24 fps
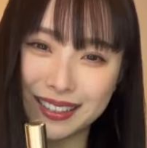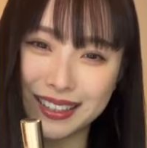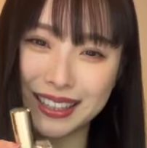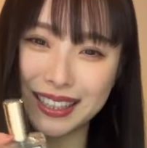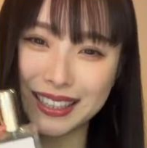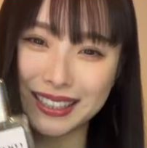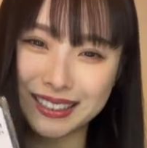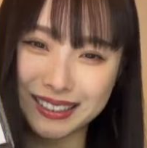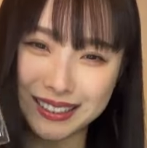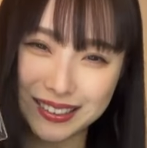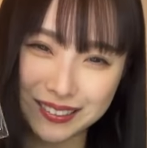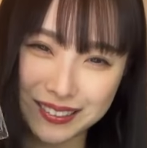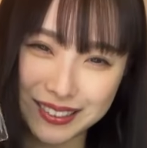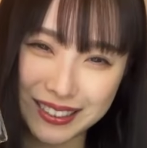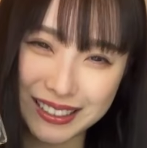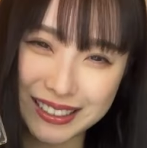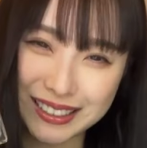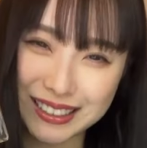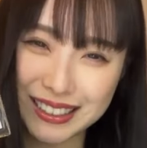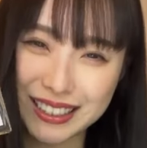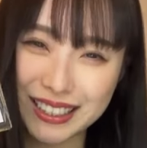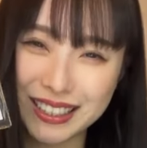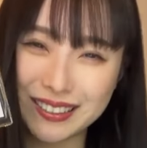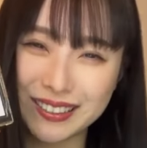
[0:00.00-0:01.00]
私と
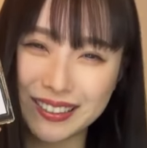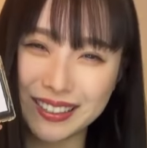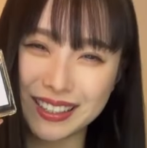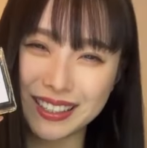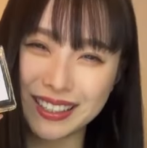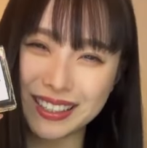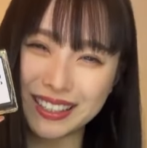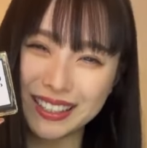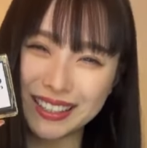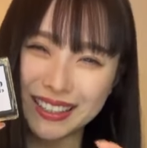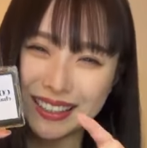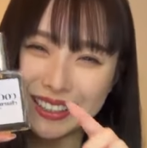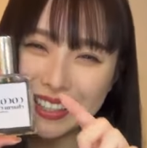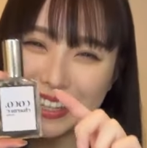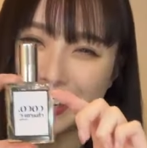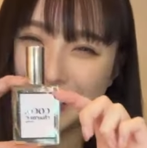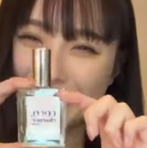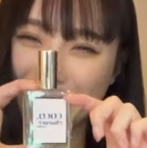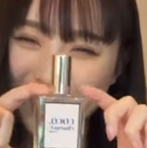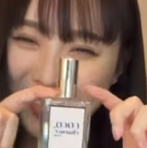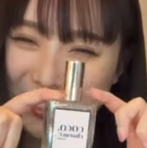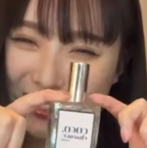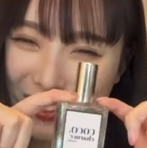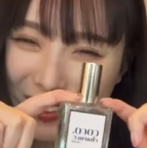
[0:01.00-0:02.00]
同じ匂いにな
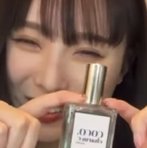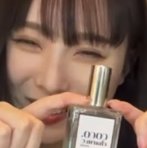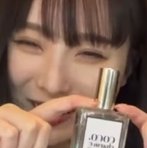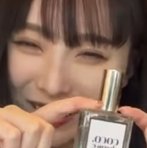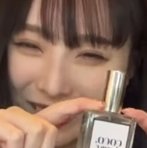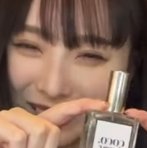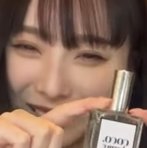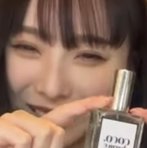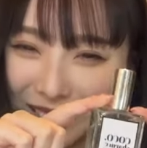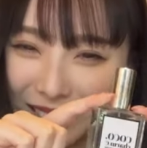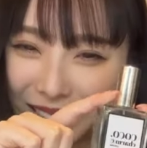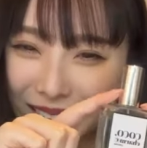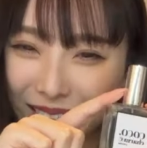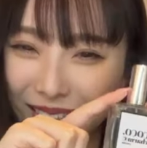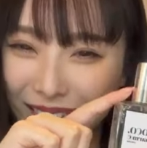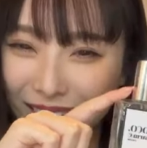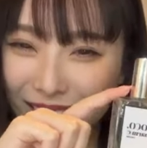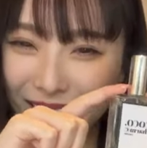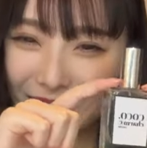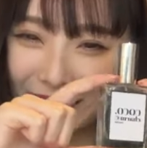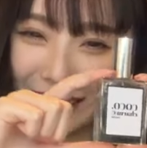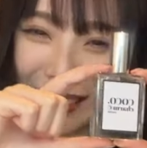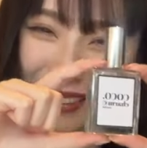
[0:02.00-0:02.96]
りましょう